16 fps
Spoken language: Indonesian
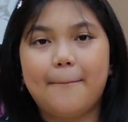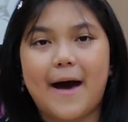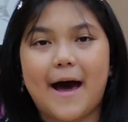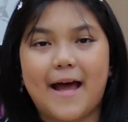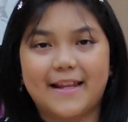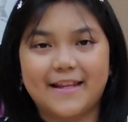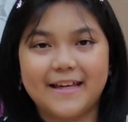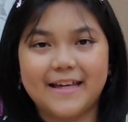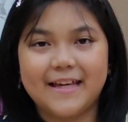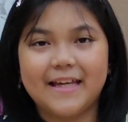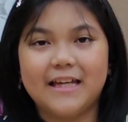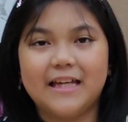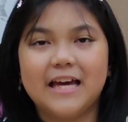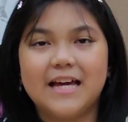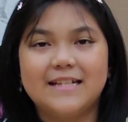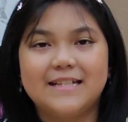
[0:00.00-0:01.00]

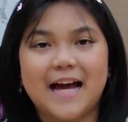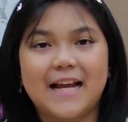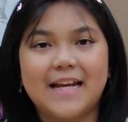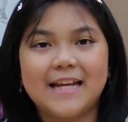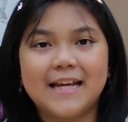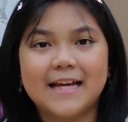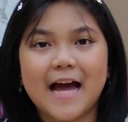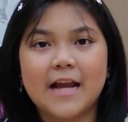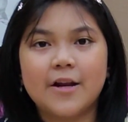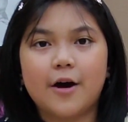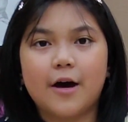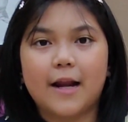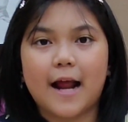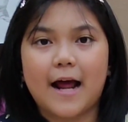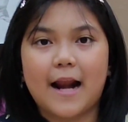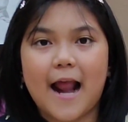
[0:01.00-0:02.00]
Mari jadikan
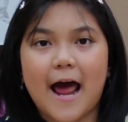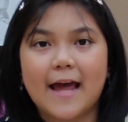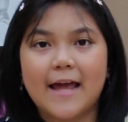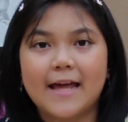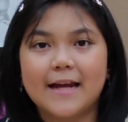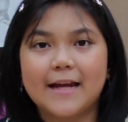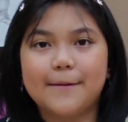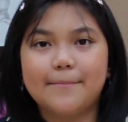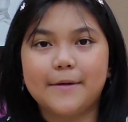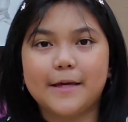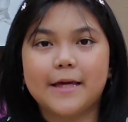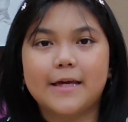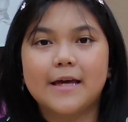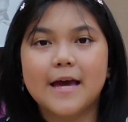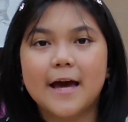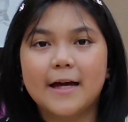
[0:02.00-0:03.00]
orang lain lebih
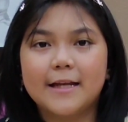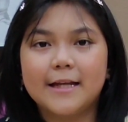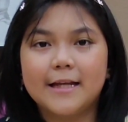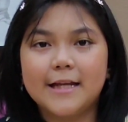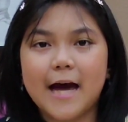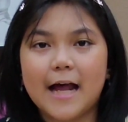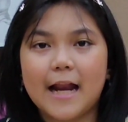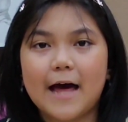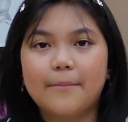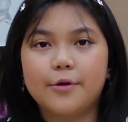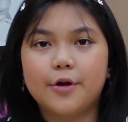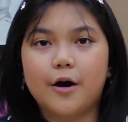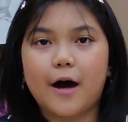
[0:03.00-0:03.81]
di dalam